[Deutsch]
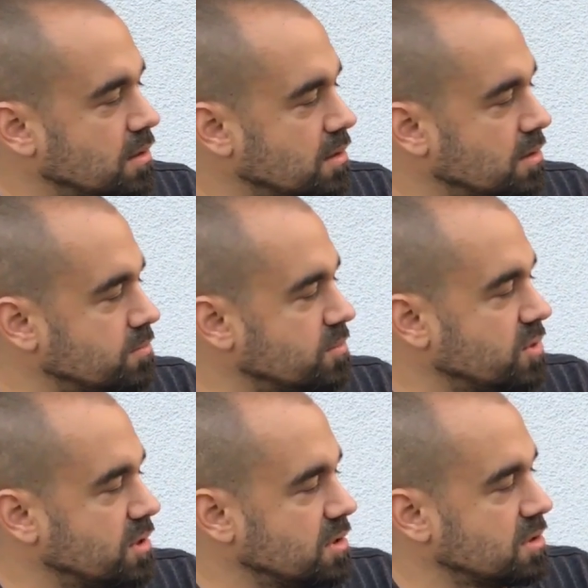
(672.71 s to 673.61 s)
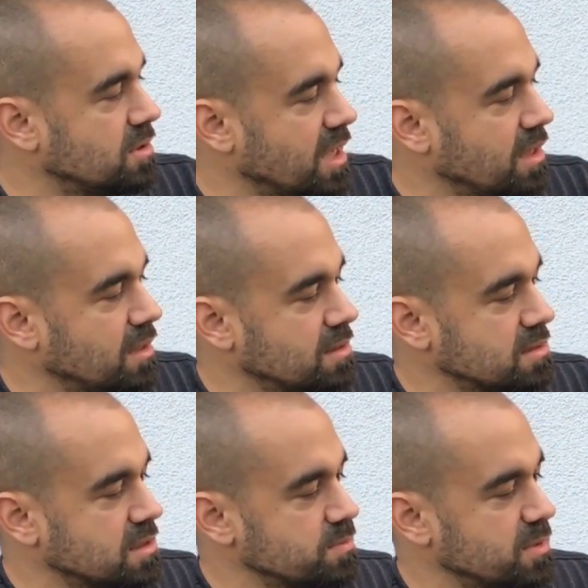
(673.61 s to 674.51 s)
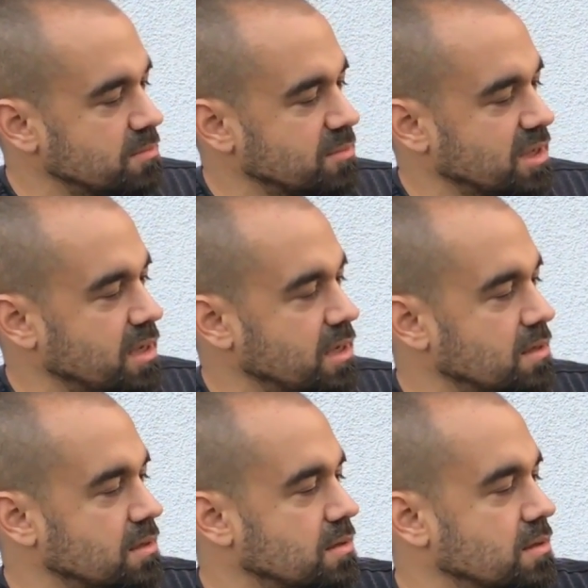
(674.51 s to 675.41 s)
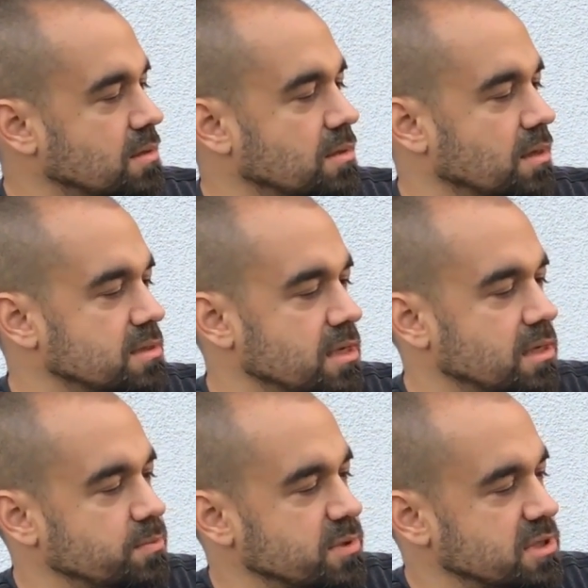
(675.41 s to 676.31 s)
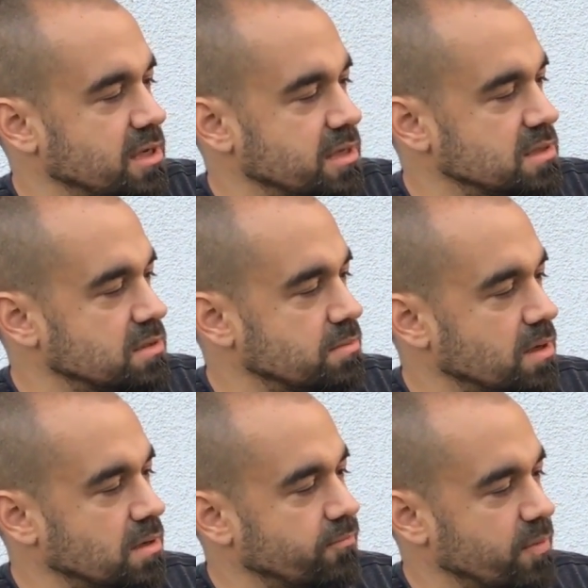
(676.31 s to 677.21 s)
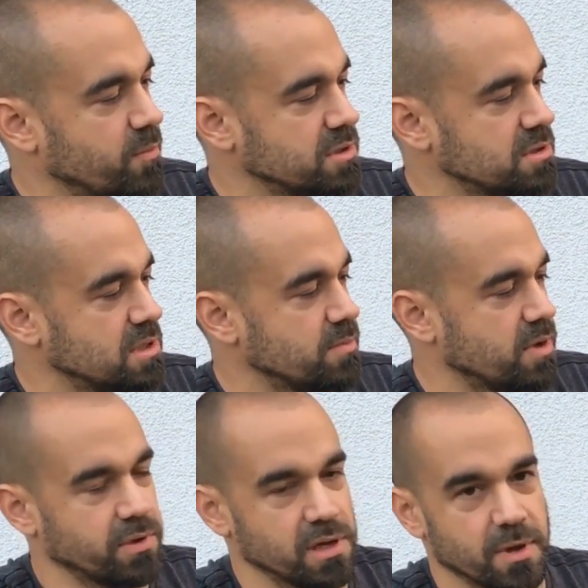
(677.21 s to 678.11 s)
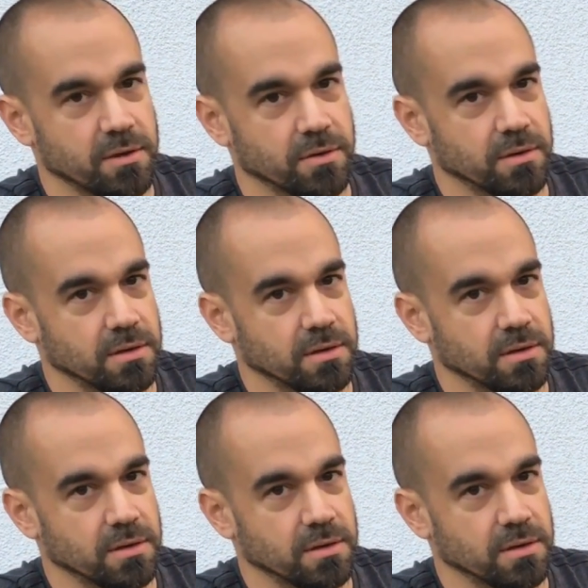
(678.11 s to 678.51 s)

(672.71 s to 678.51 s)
Ähm, ich denke, dass das mit dem Drehen tatsächlich ein bisschen lästig wäre, wenn man es nicht manuell machen